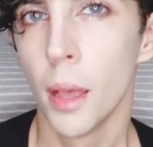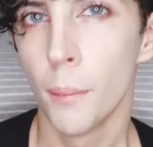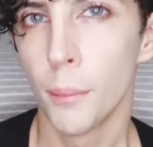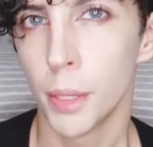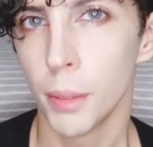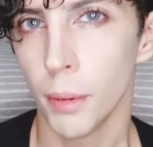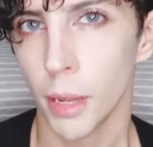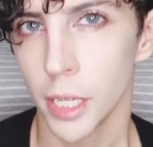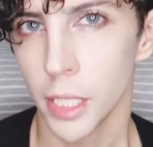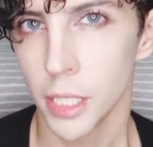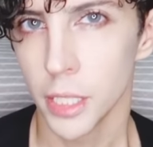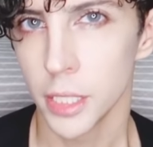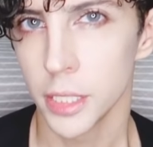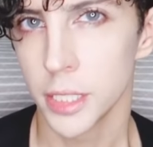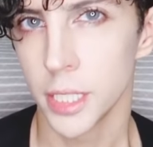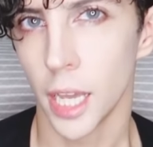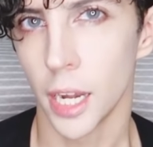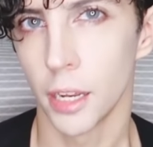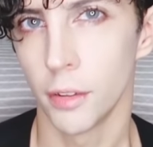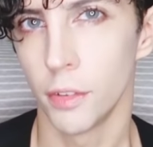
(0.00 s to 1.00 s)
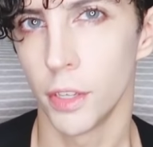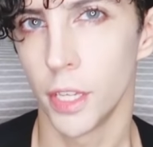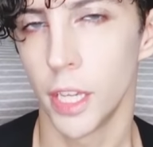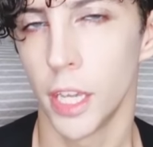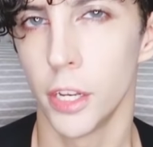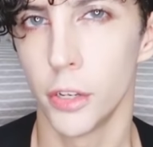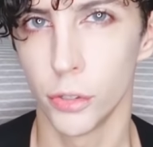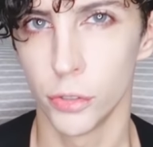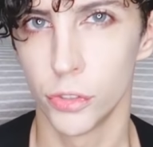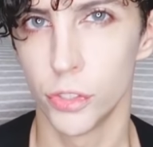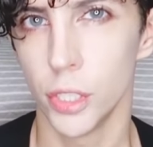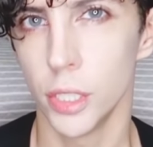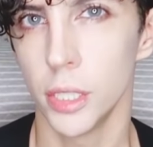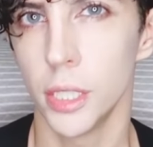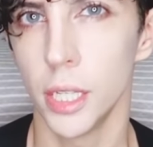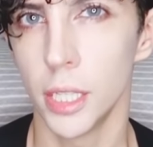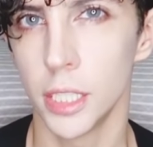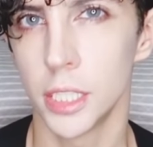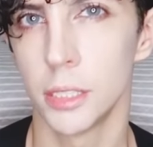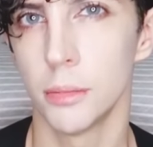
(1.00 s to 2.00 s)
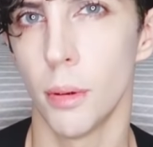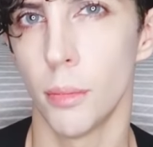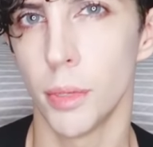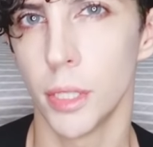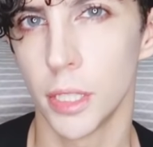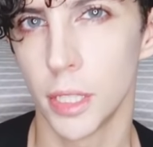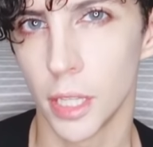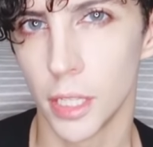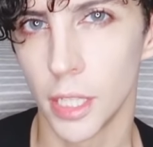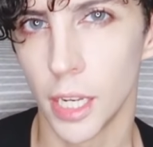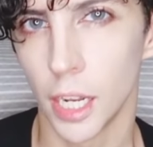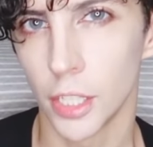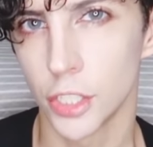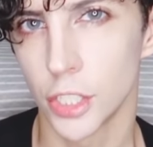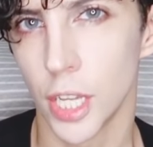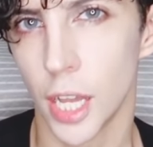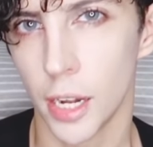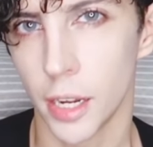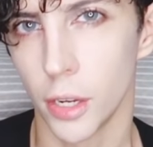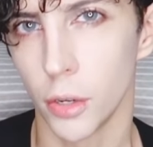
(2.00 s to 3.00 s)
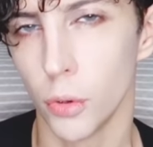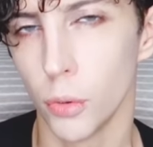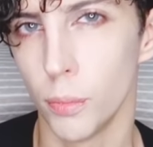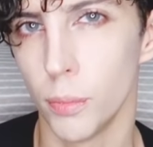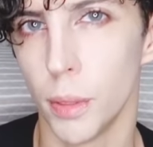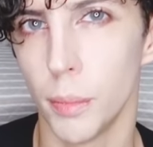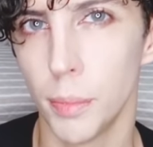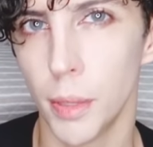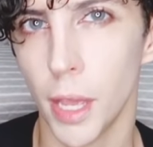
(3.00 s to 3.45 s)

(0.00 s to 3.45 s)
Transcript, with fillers: Prima di iniziare vi chiedo gentilissimamente di lasciare un mi